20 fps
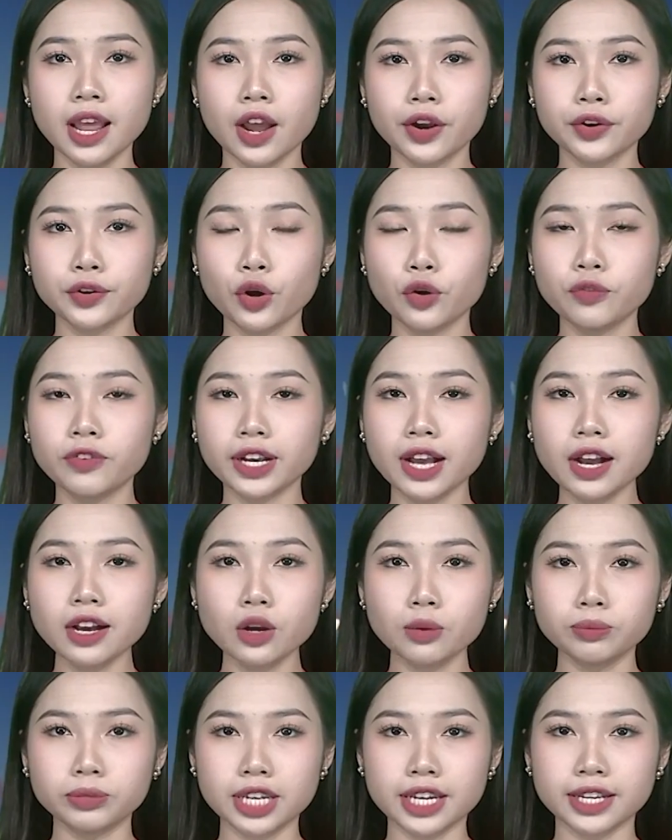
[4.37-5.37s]
đối với các
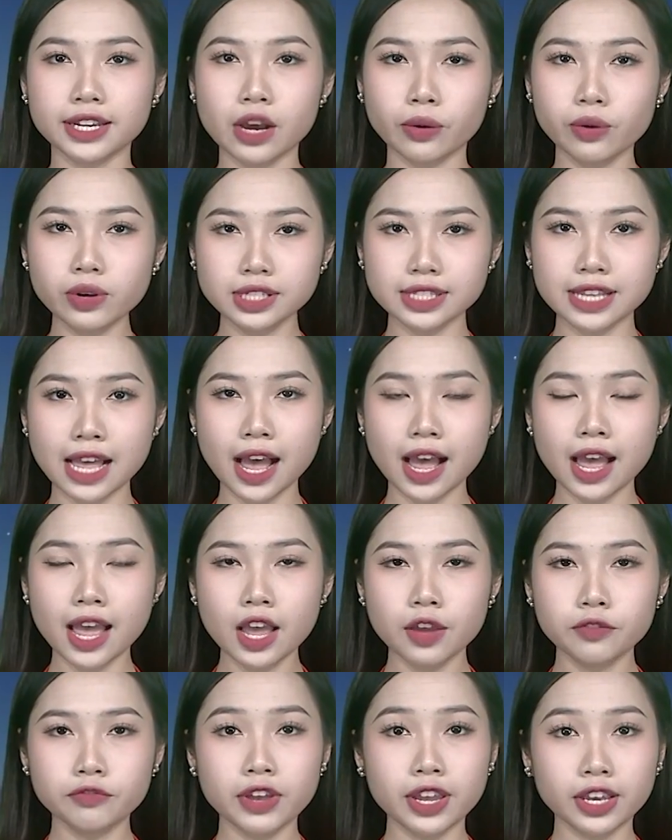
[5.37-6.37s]
công ty đa quốc gia
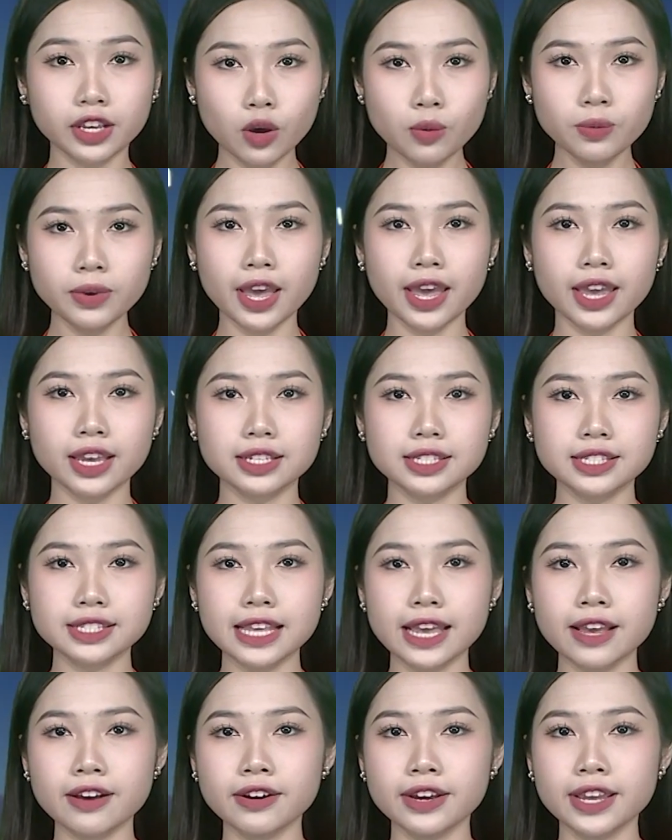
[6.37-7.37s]
về công nghệ,
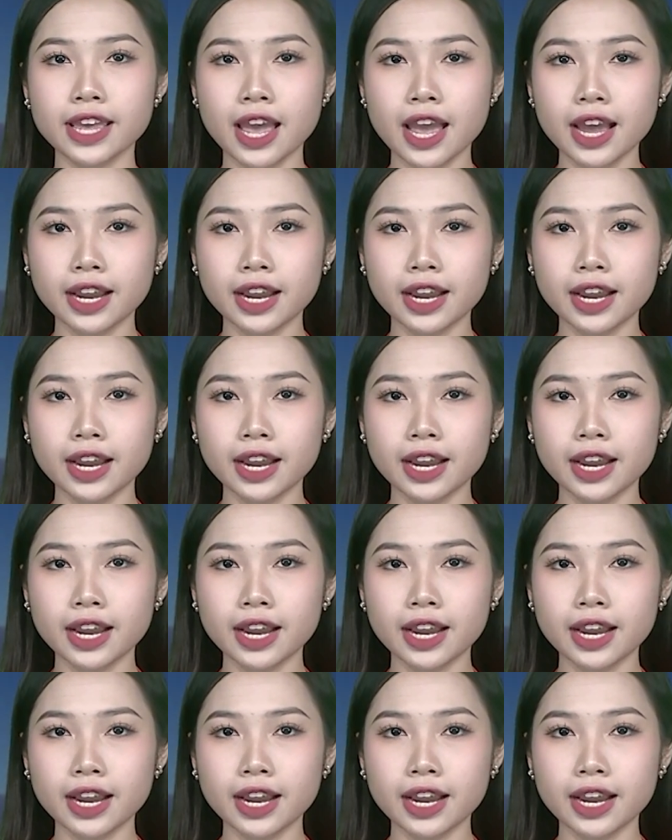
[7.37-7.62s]
xe hơi,